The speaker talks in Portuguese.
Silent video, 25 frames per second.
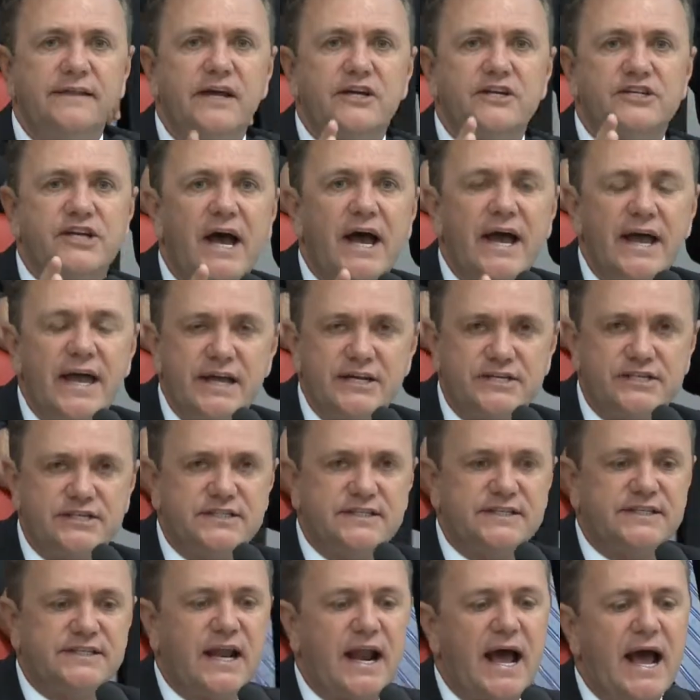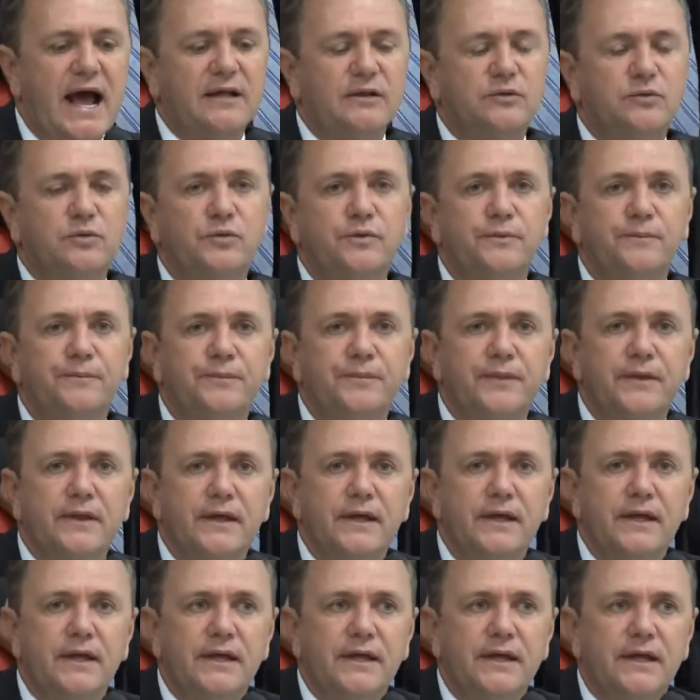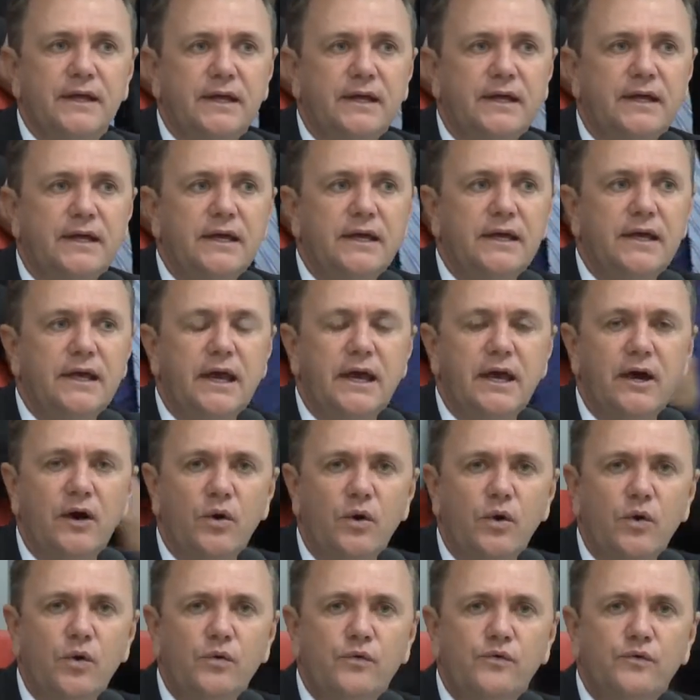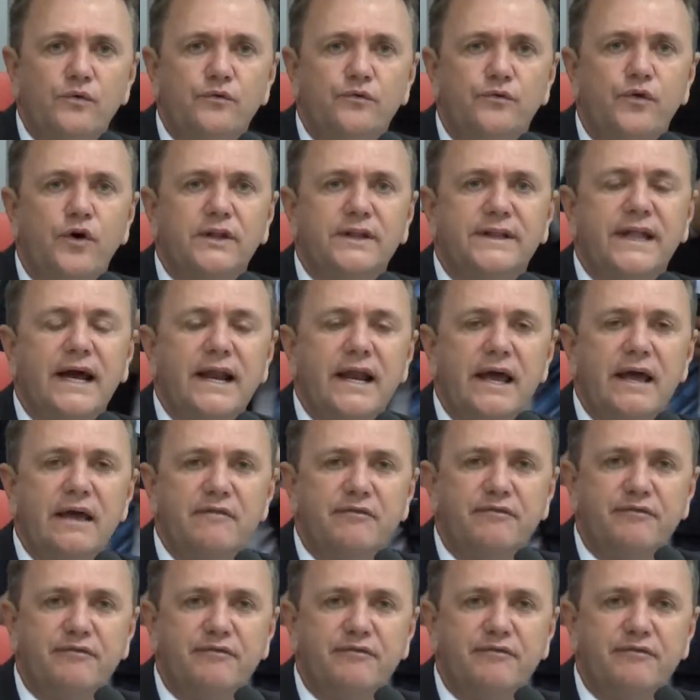de deixar registrado que eu votarei